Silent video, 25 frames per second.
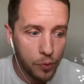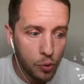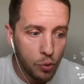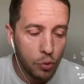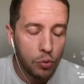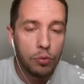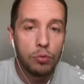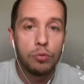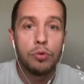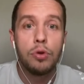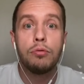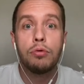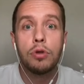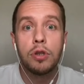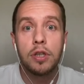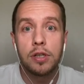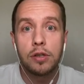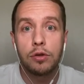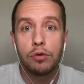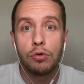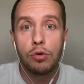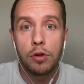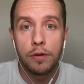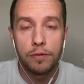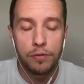Ну, у него
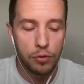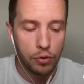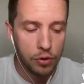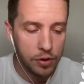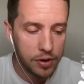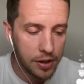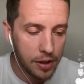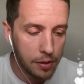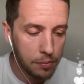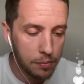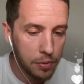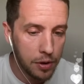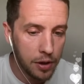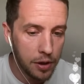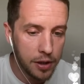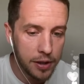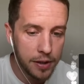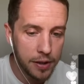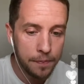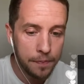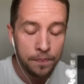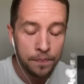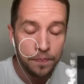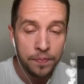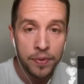настолько все
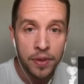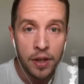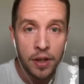стабильно.